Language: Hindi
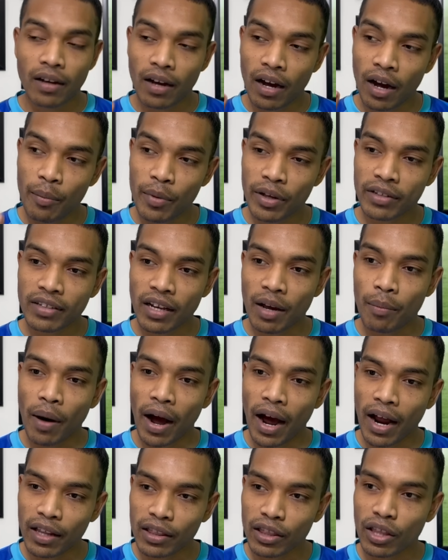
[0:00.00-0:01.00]
हमेशा
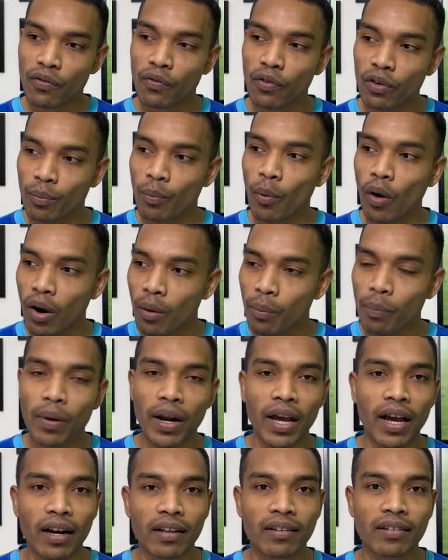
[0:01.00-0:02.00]
भारतीय फुटबॉल
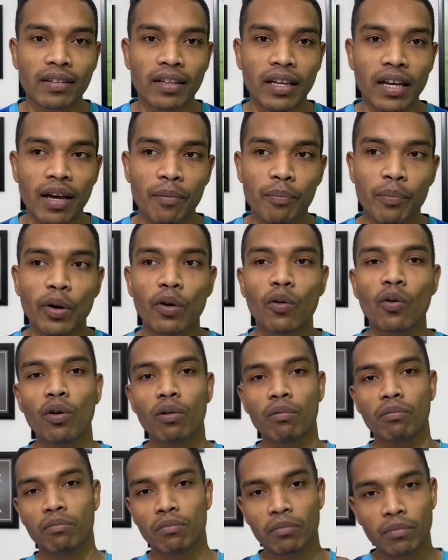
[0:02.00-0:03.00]
प्लेयर्स के बिल्कुल
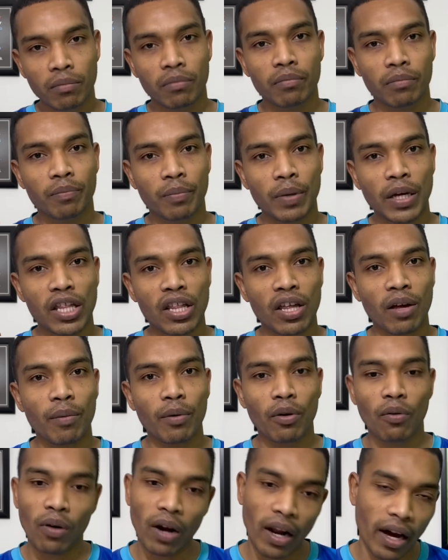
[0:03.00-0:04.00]
पीछे
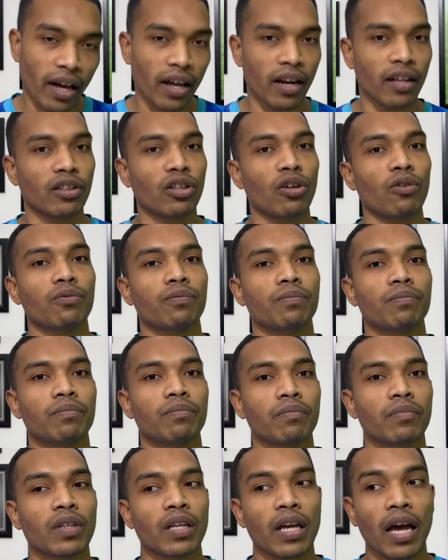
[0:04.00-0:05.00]
बिल्कुल लगे रहता हूँ
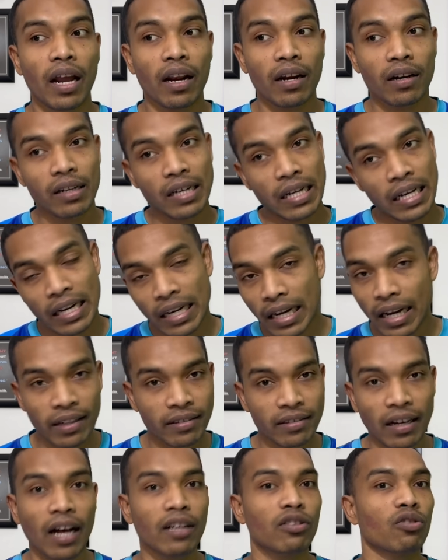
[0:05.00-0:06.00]
यार इनके
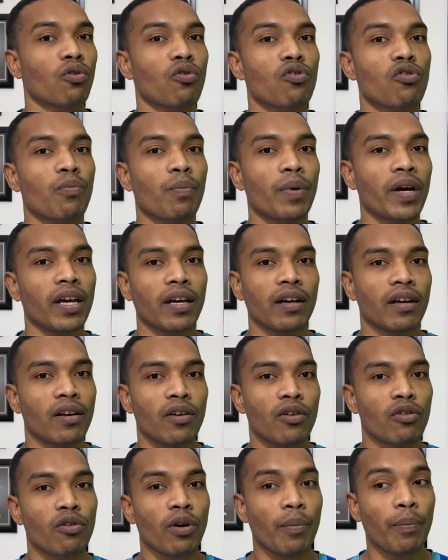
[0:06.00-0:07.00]
साथ कुछ भी
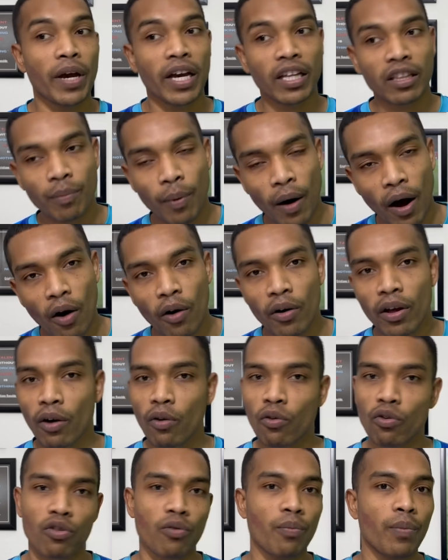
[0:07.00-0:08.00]
जो भेदभाव या
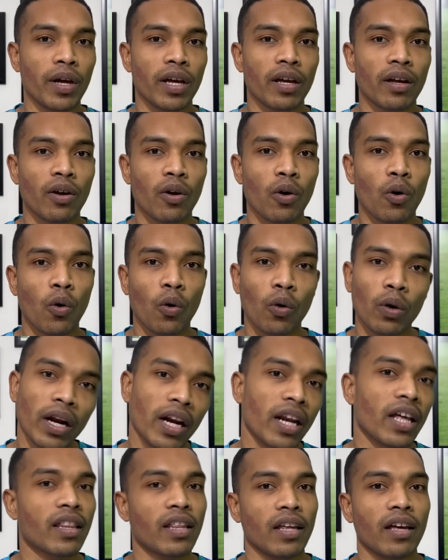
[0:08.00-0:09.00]
कुछ भी होना
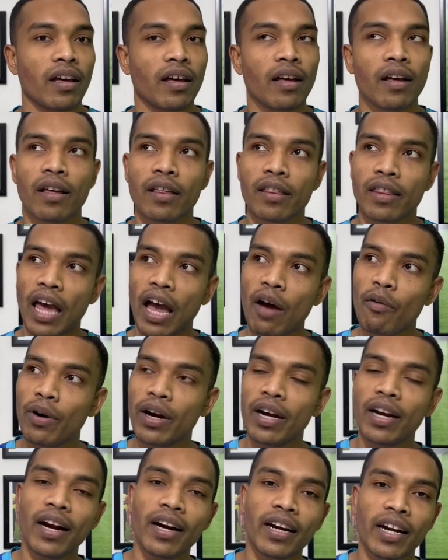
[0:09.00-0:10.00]
नहीं चाहिए चाहे वो
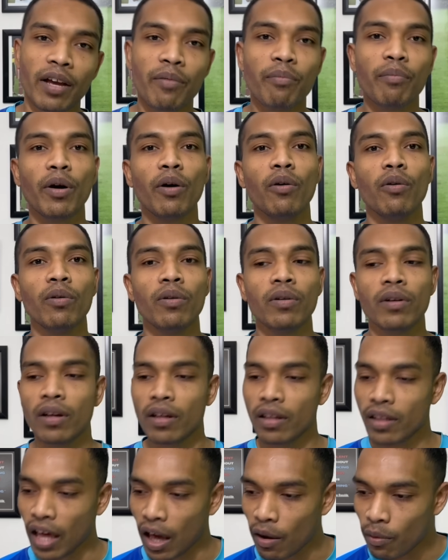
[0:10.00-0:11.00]
इंडिया टीम में हो
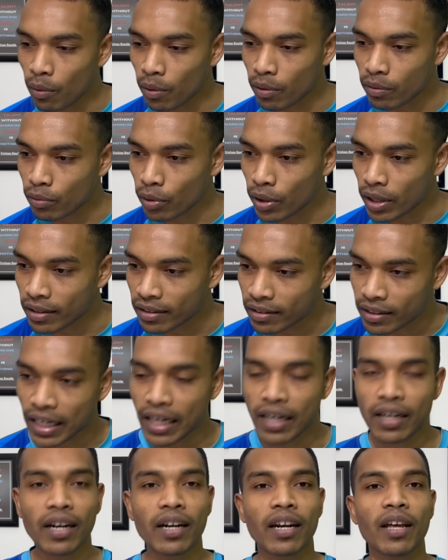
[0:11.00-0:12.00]
चाहे वो कोई
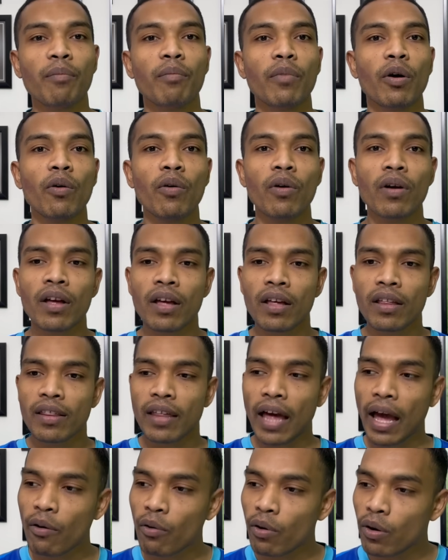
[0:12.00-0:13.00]
स्टेट की टीम में हो
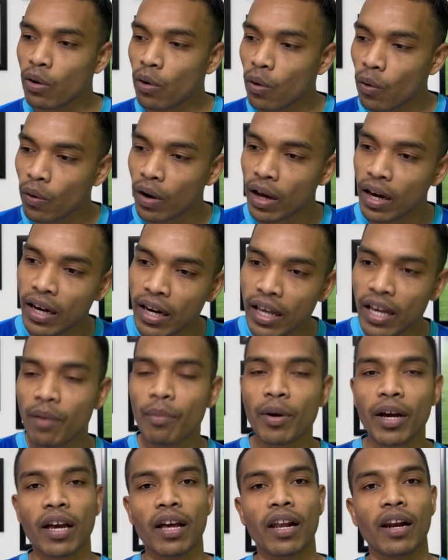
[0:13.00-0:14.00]
चाहे कोई लोकल लीग
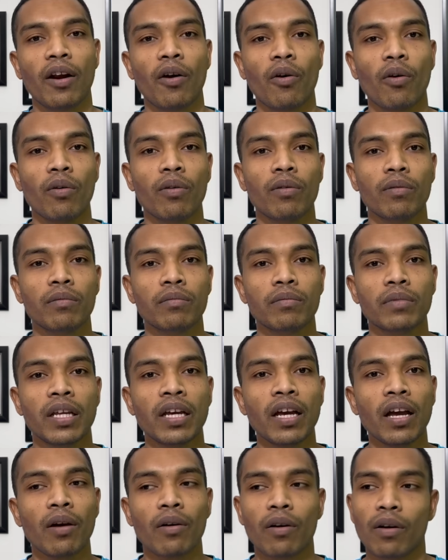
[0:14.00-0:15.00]
में खेल रहा हूँ
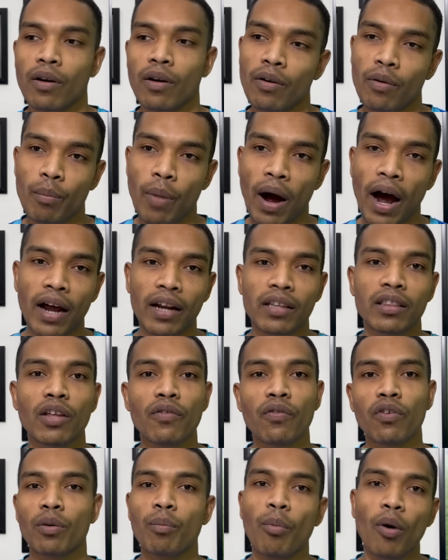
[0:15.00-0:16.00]
ठीक है भारतीय
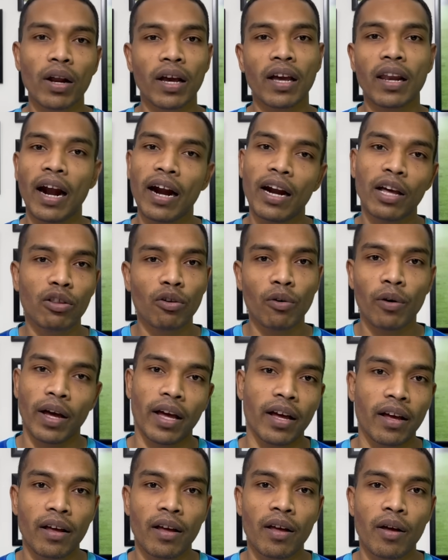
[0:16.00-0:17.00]
फुटबॉल खिलाड़ी तो है
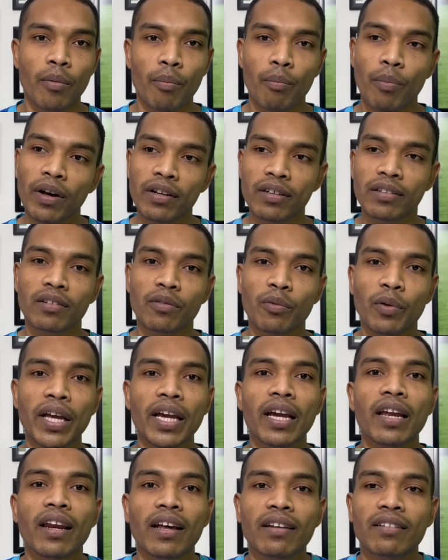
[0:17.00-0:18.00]
बस वही
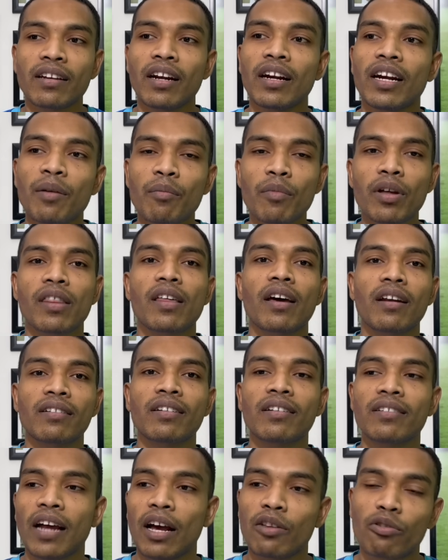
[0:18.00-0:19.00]
कि नेशनल टीम की
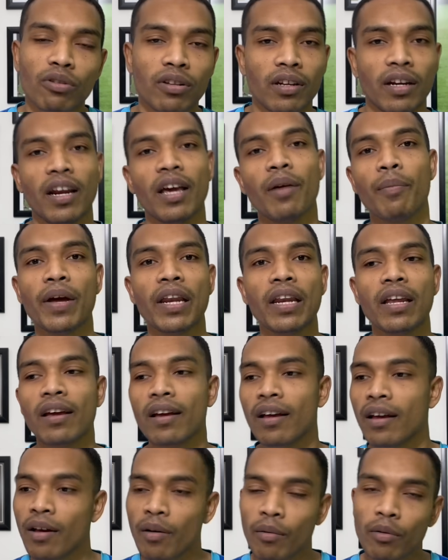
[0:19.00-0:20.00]
जर्सी शायद उसने नहीं पहनी
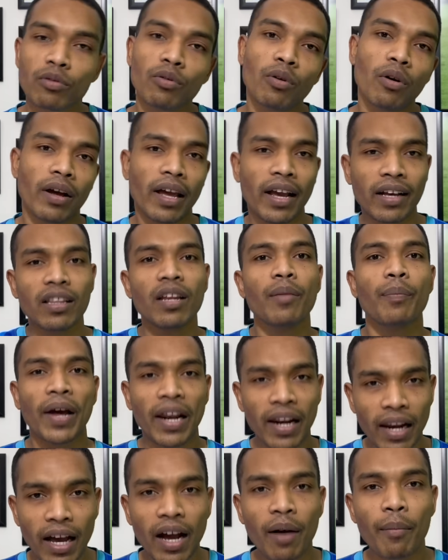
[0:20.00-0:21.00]
तो एक दिन
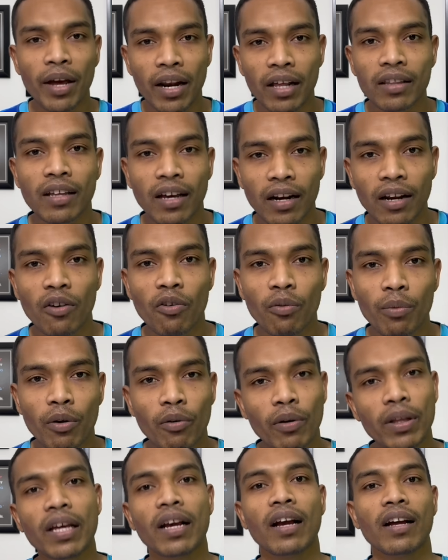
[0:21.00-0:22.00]
पहन लेगा मेहनत करके वो भी
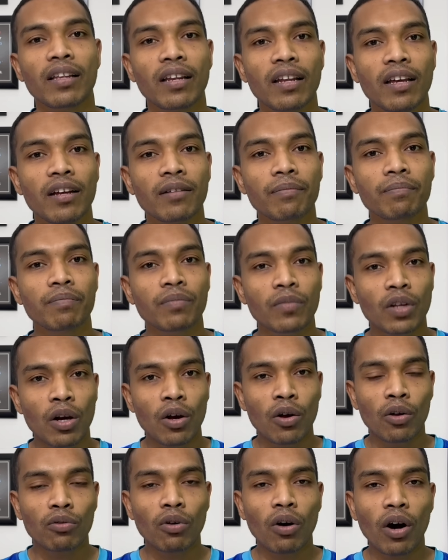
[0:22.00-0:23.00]
कोई दिक्कत नहीं है
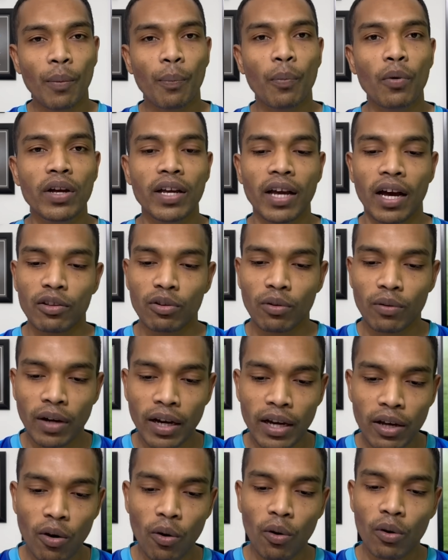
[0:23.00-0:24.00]
तो अपुया तो
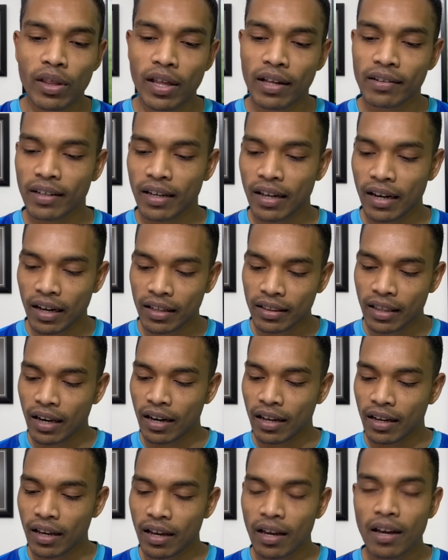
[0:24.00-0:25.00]
कई लोग जैसे कि लगता है
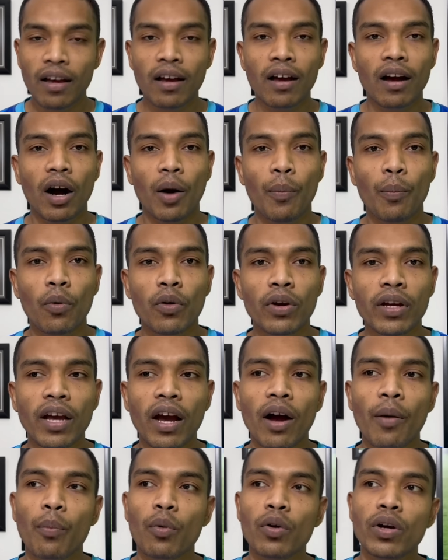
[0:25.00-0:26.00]
ना कि
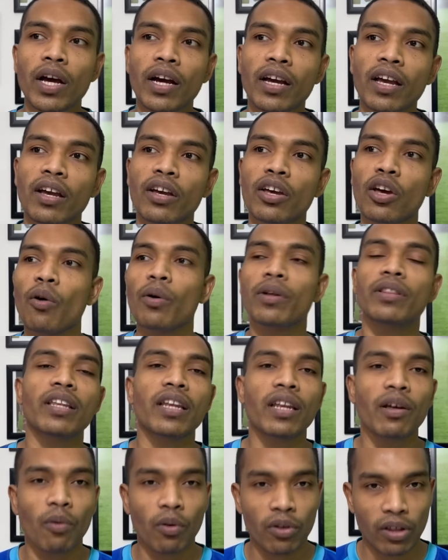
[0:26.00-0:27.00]
अपुया अपुया की क्यों
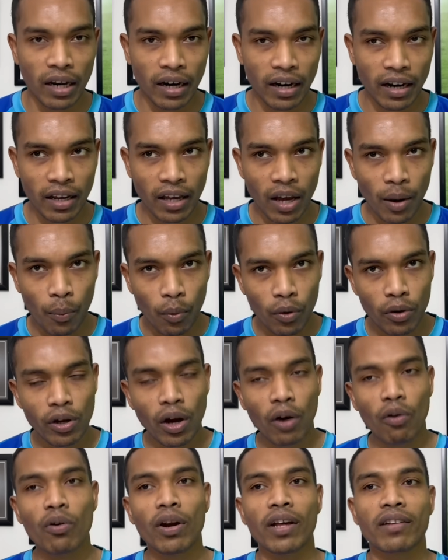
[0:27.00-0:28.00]
इतनी वो चल रही कि अपुया
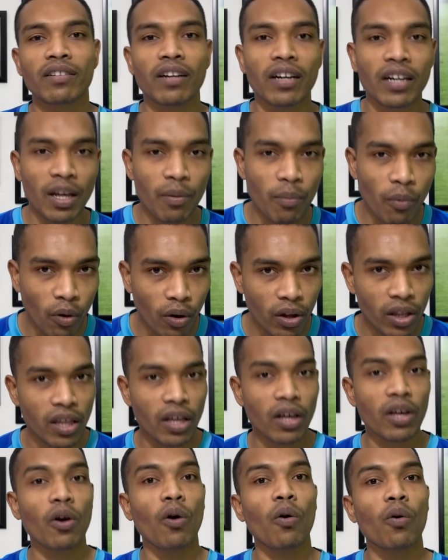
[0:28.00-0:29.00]
को नेशनल टीम होना
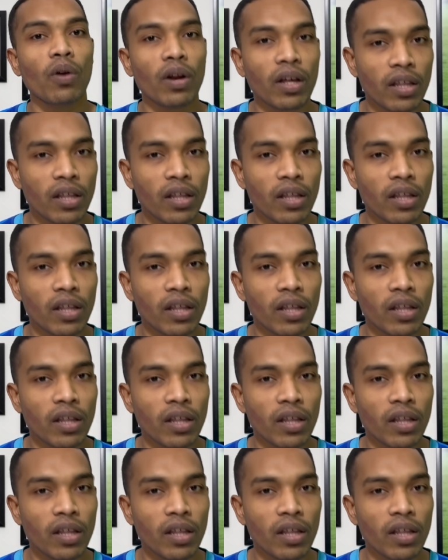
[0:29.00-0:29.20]
चाहिए क्यों होना